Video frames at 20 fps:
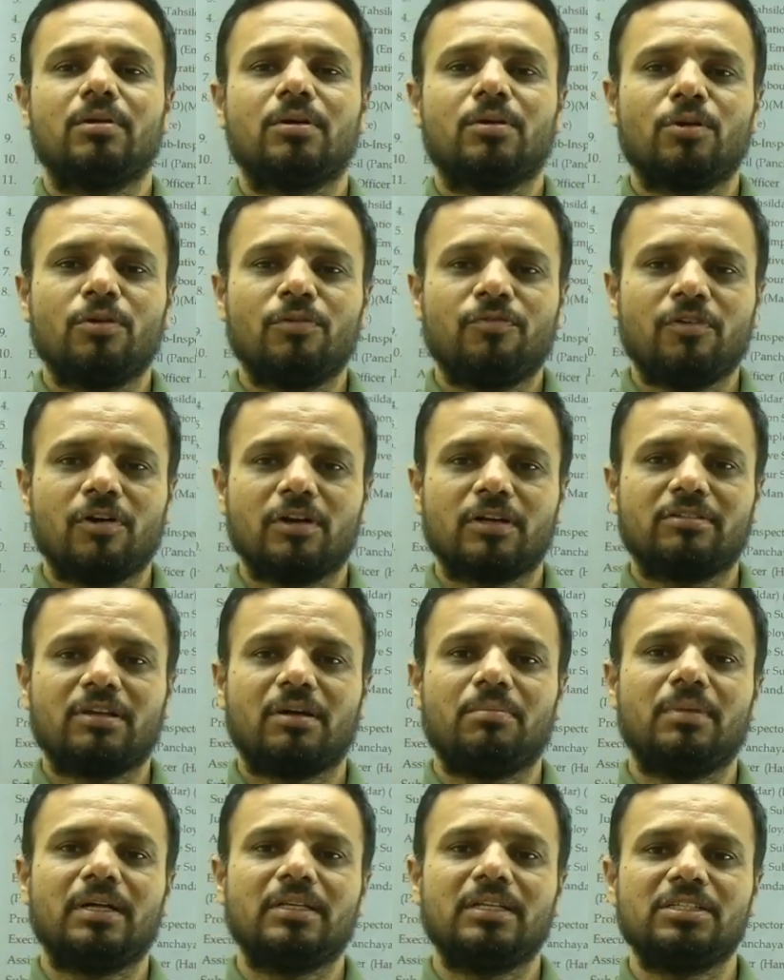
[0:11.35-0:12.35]
గ్రూప్ ఫోర్కి
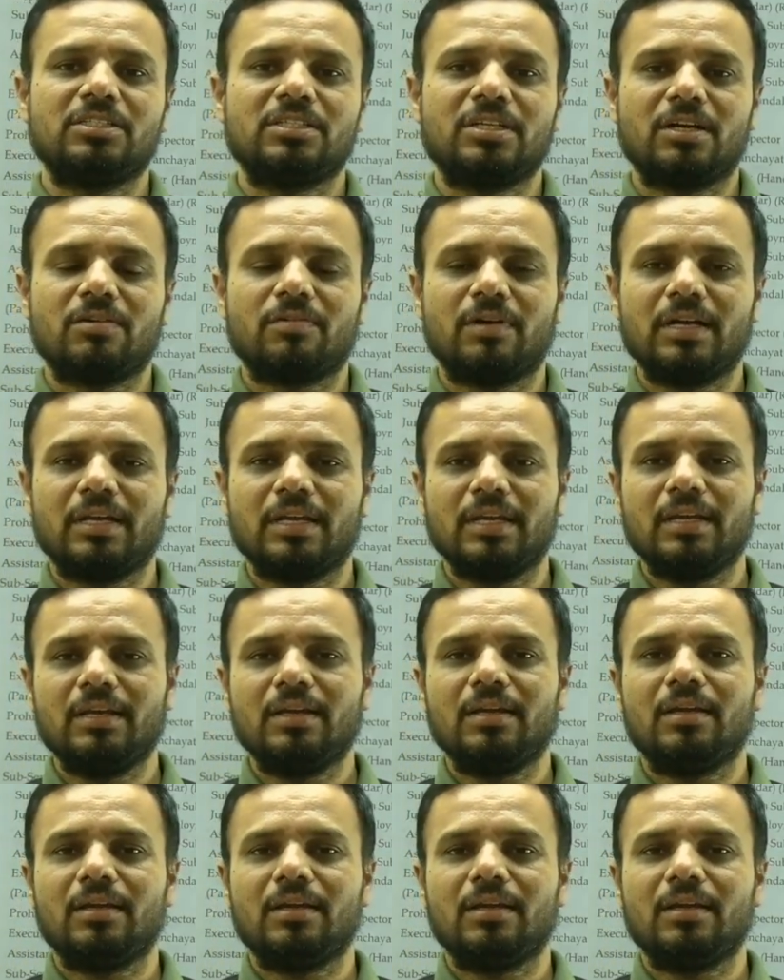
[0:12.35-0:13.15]
సంబంధించినటువంటి